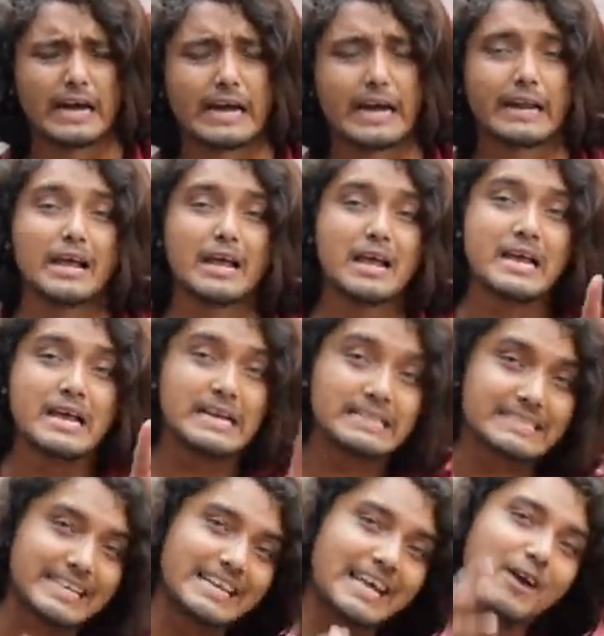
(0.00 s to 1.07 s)
यार
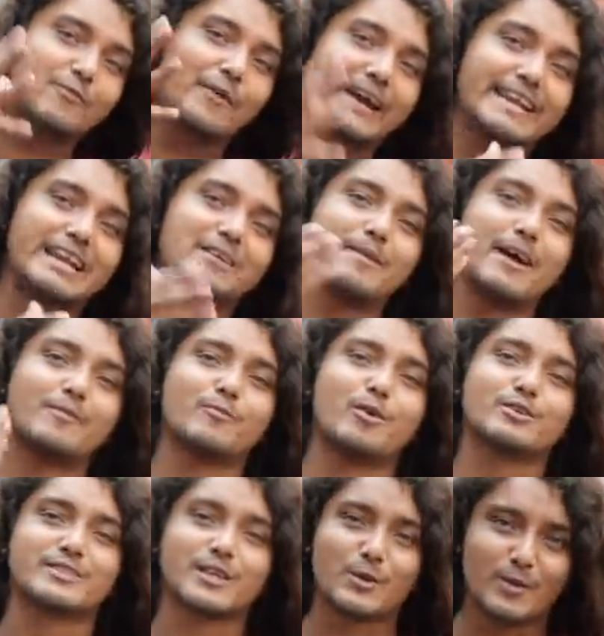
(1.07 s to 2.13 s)
इसीलिए फाइनली मैं
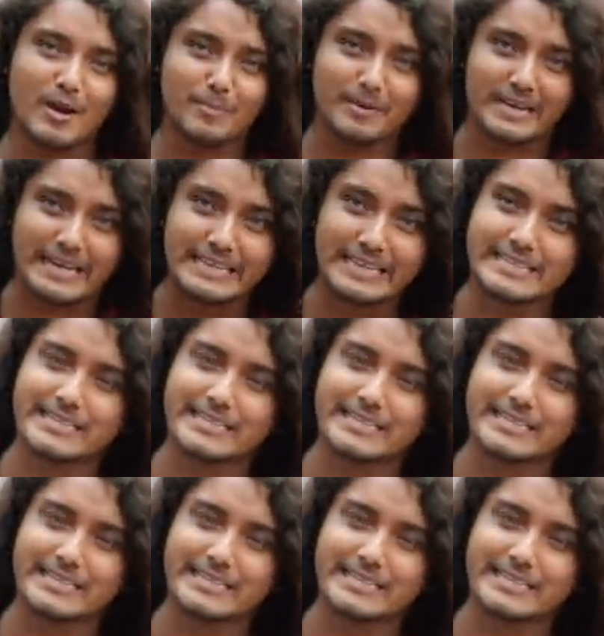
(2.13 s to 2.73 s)
अनबॉक्स करूंगा अपने हिंदी